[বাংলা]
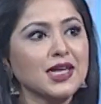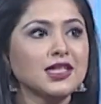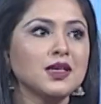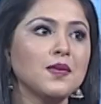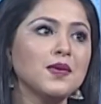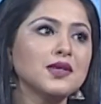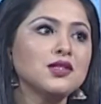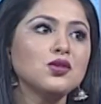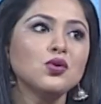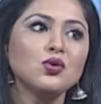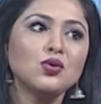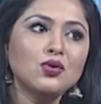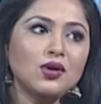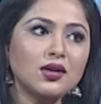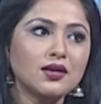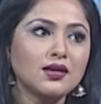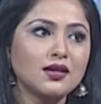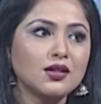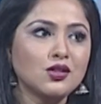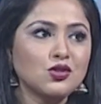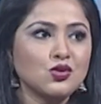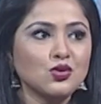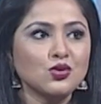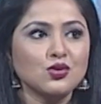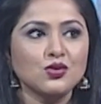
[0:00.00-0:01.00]
পাশাপাশি অন্য একটা
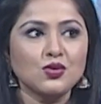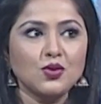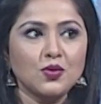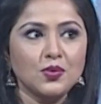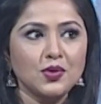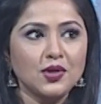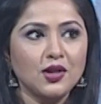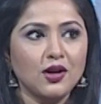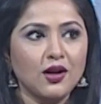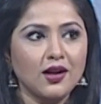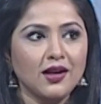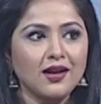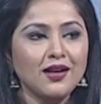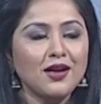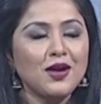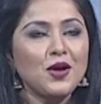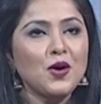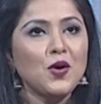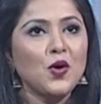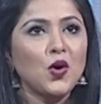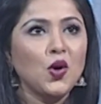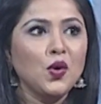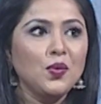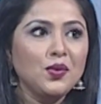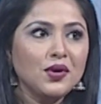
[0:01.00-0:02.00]
কিছু হচ্ছে অভিনয়
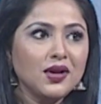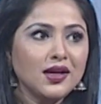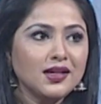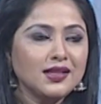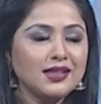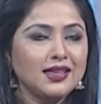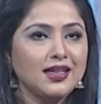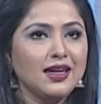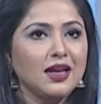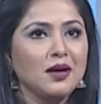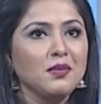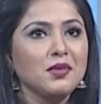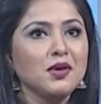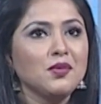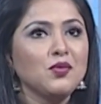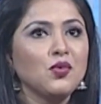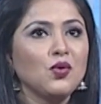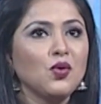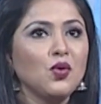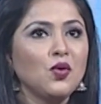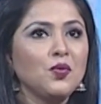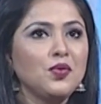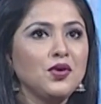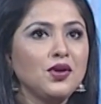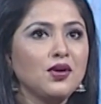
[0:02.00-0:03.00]
অভিনয় দিলাম এবং
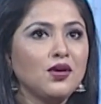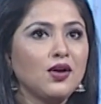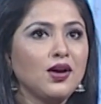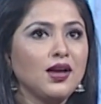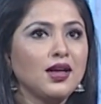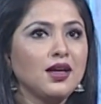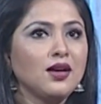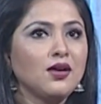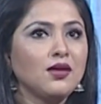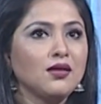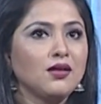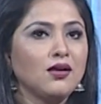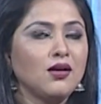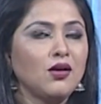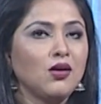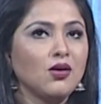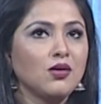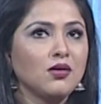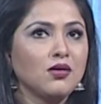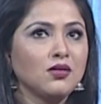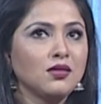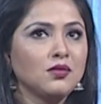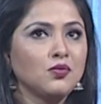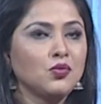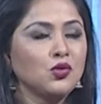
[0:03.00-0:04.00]
অভিনয়ে
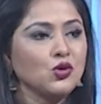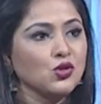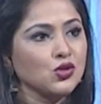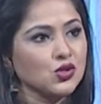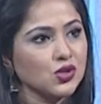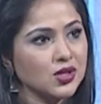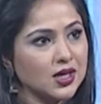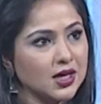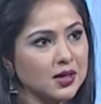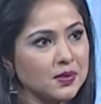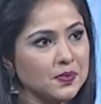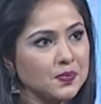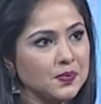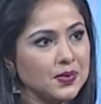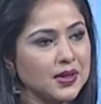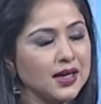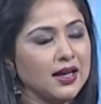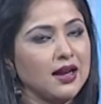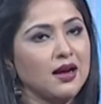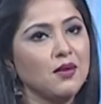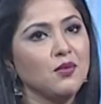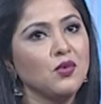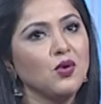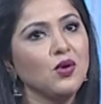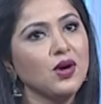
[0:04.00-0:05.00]
পুরস্কার
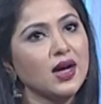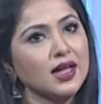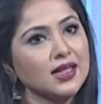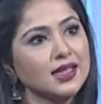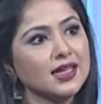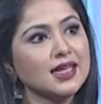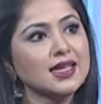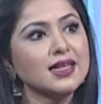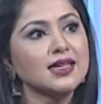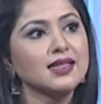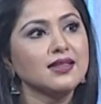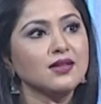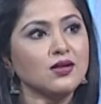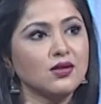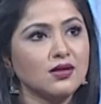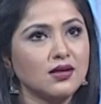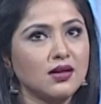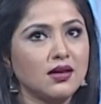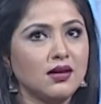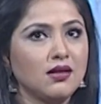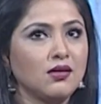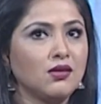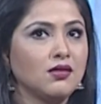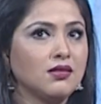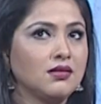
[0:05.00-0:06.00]
পেলাম ওখান থেকে
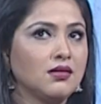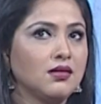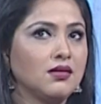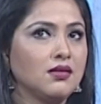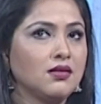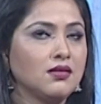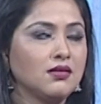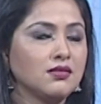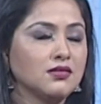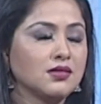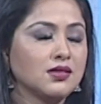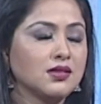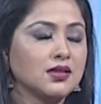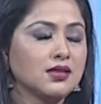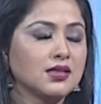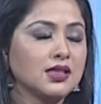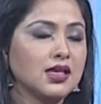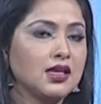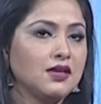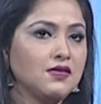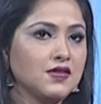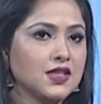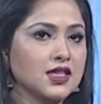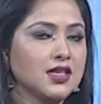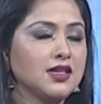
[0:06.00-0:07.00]

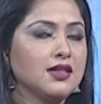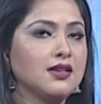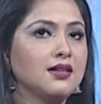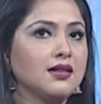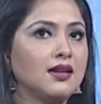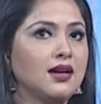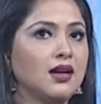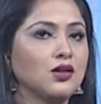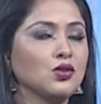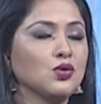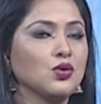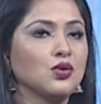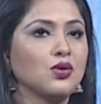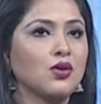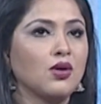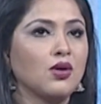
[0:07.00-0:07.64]
টেলিভিশনে নাটক